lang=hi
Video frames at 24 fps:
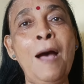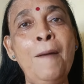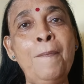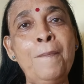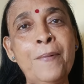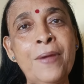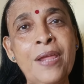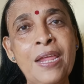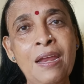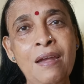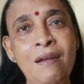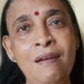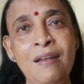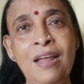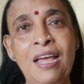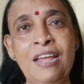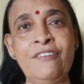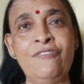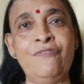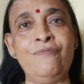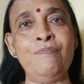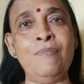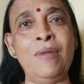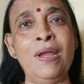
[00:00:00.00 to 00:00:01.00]
आपके
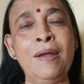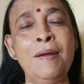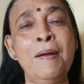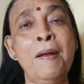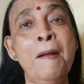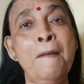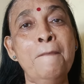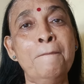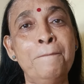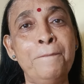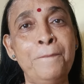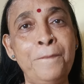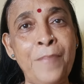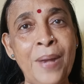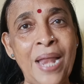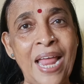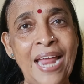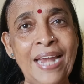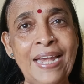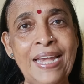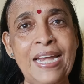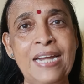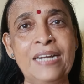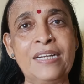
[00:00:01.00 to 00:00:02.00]
लाइफ में
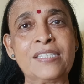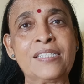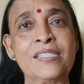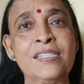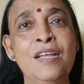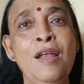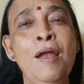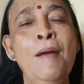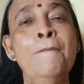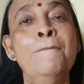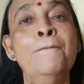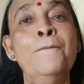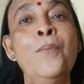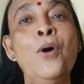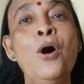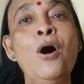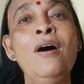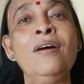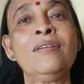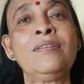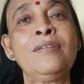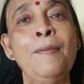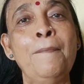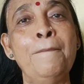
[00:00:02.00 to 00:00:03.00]
प्लैनेट्स
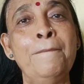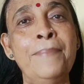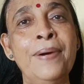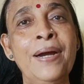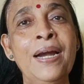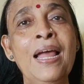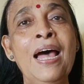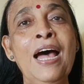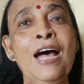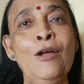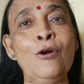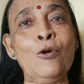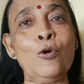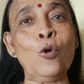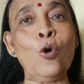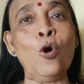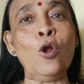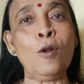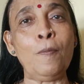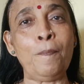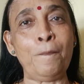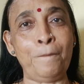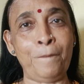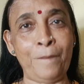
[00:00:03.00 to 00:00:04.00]
बहुत बड़ा
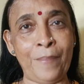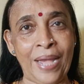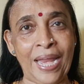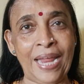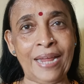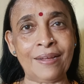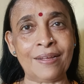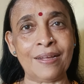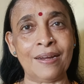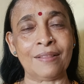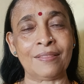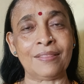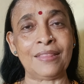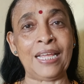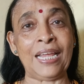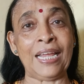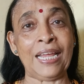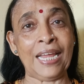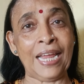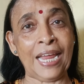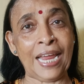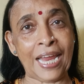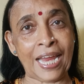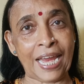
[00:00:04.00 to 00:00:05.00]
रोल प्ले करते
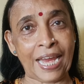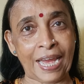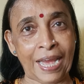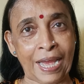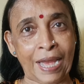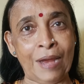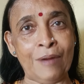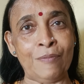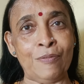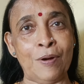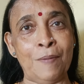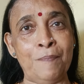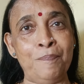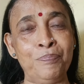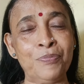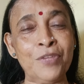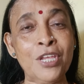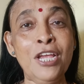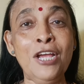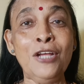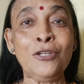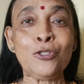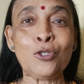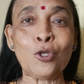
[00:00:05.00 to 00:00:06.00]
हैं एवं
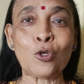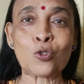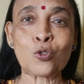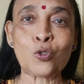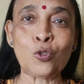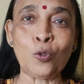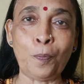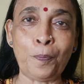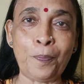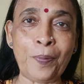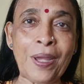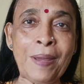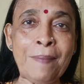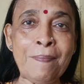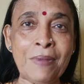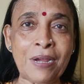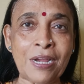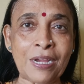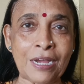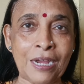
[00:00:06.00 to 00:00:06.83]
जो सुप्रीम